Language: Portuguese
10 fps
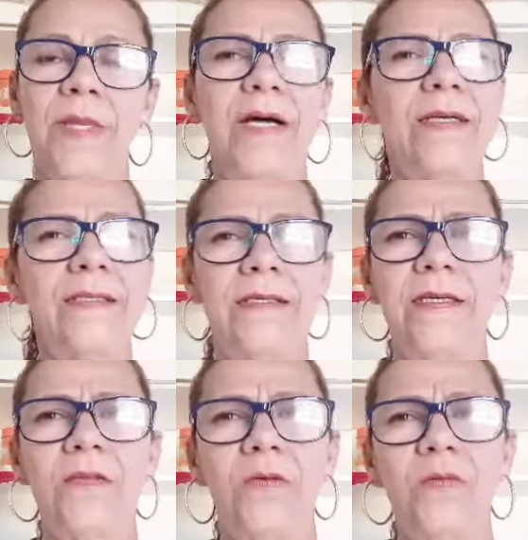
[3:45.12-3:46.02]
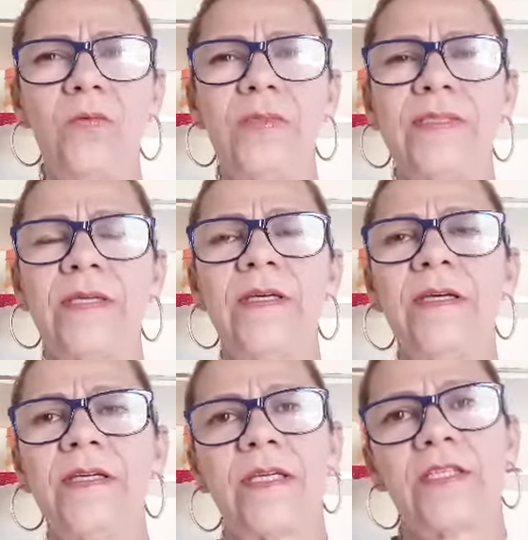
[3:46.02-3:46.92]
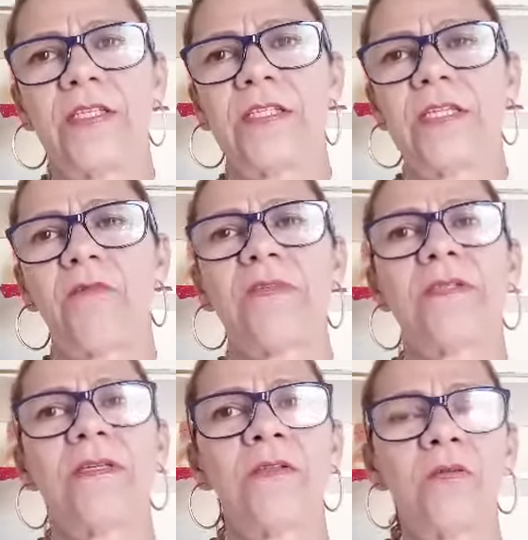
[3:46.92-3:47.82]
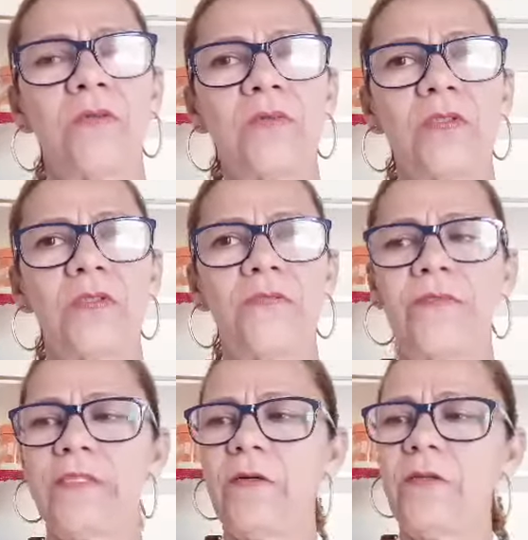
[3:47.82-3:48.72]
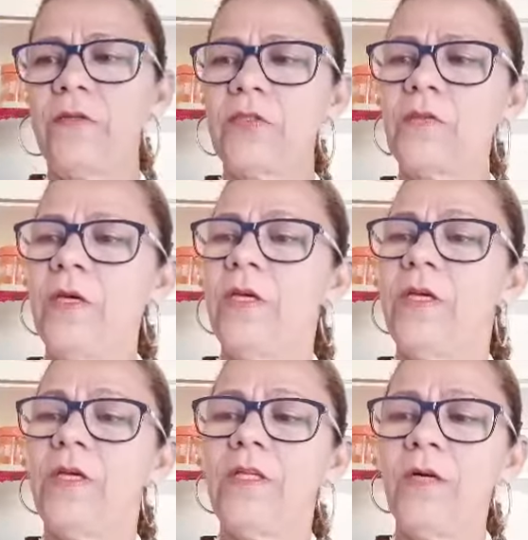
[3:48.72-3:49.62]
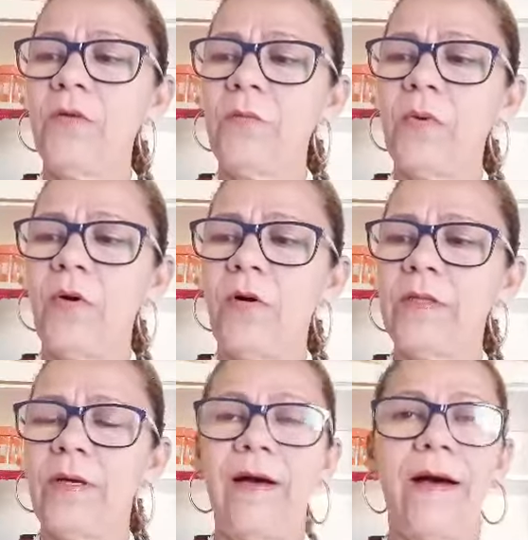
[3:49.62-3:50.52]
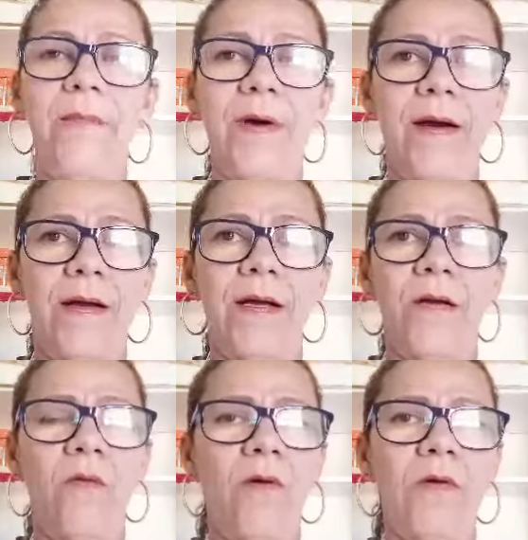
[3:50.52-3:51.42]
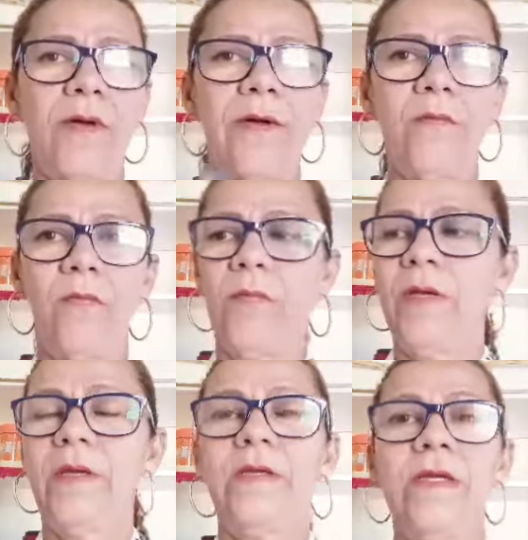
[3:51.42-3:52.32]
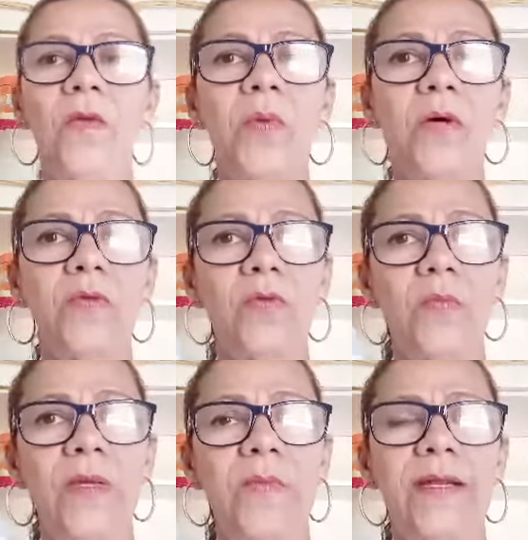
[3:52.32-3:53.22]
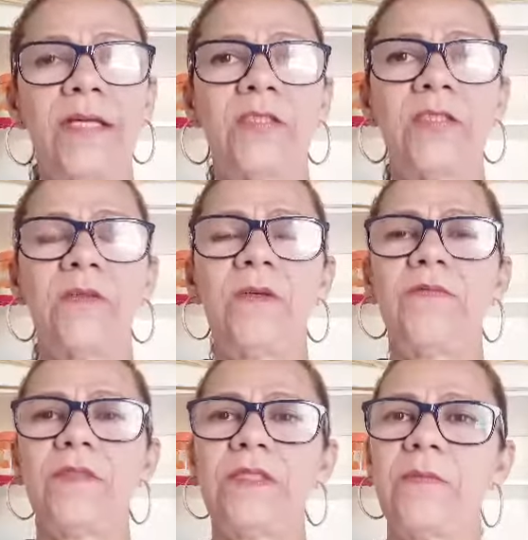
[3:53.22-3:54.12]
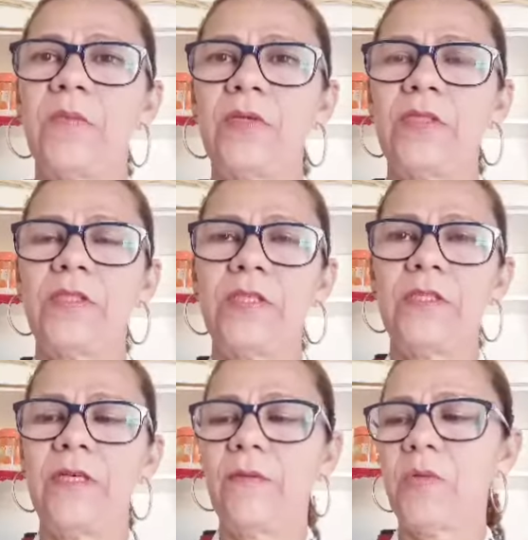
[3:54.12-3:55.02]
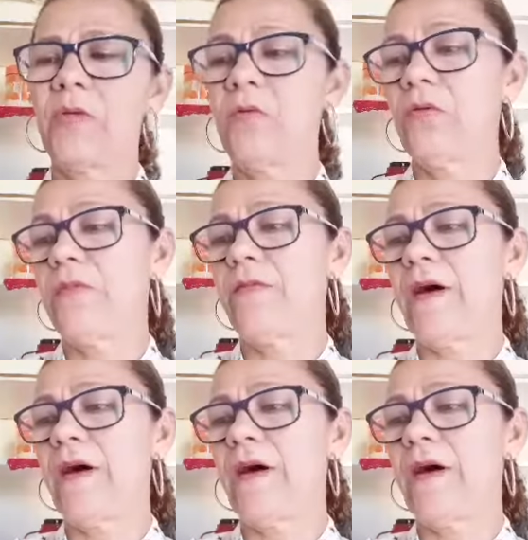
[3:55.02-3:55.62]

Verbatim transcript: uma receita ou duas que a gente está usando o soro fisiológico. E não importa a marca, qualquer um. E é um produto bem baratinho que você pode adquirir. É produto de